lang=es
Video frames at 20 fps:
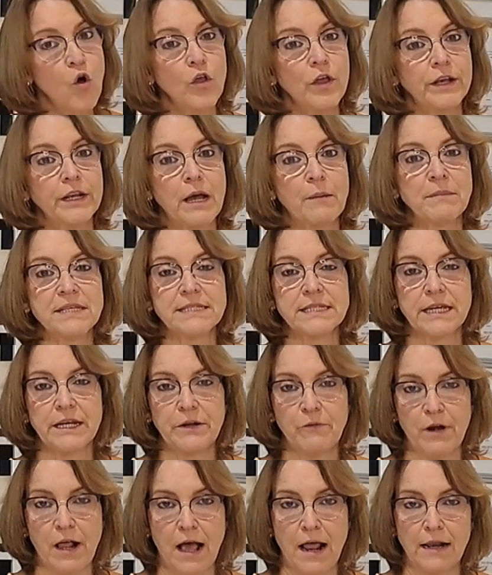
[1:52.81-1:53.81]
o derrames
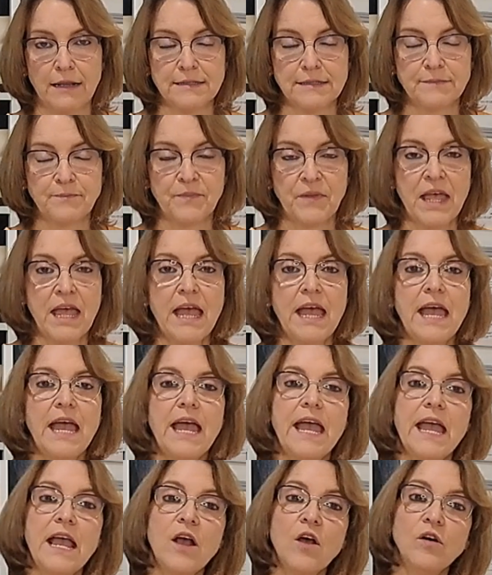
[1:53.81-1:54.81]
cerebrales.
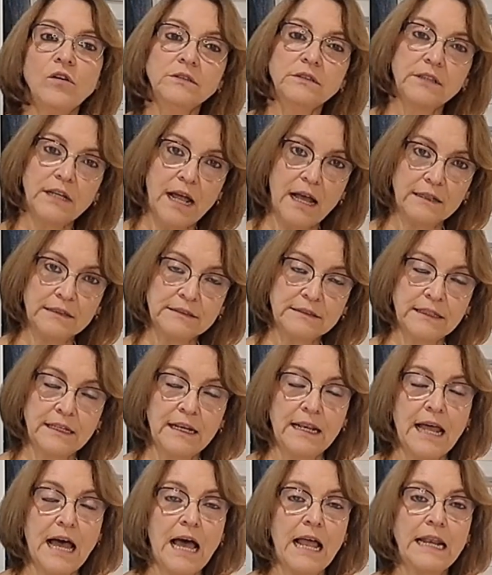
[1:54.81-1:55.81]
En
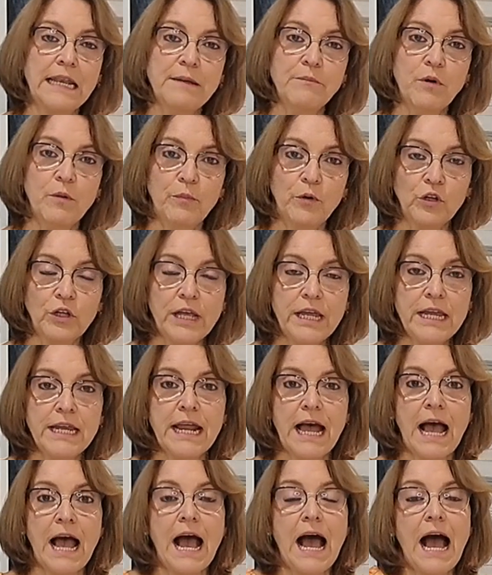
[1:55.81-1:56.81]
contraste, la
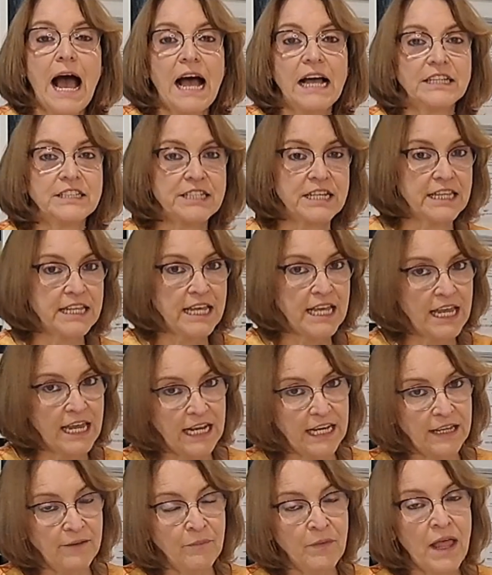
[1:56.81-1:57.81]
lipoproteína
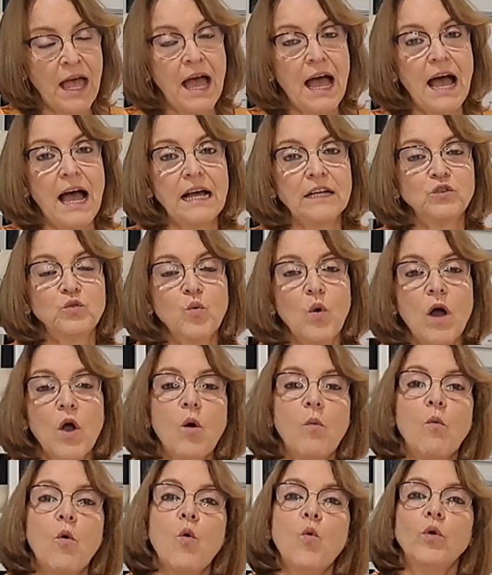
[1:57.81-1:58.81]
HDL actúa
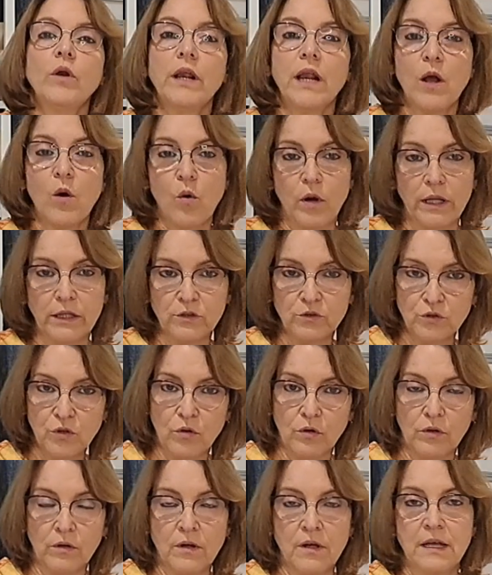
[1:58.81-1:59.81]
como un
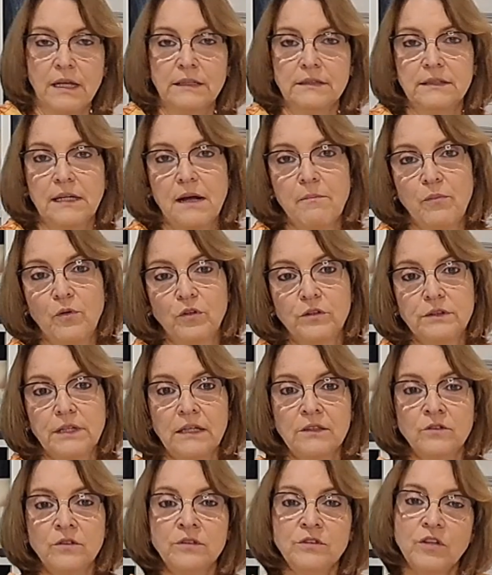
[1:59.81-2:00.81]
recolector,
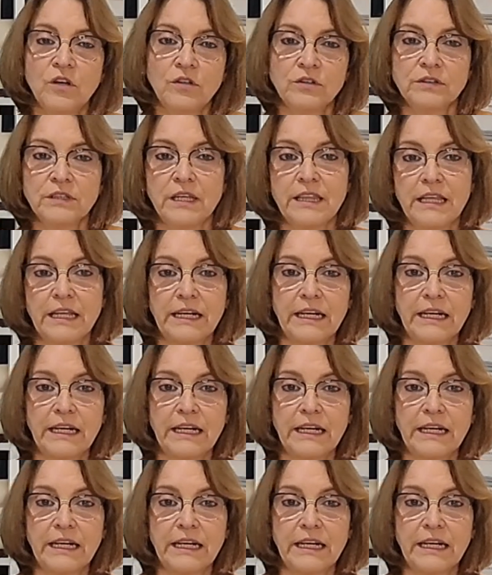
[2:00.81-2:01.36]
transportando entonces de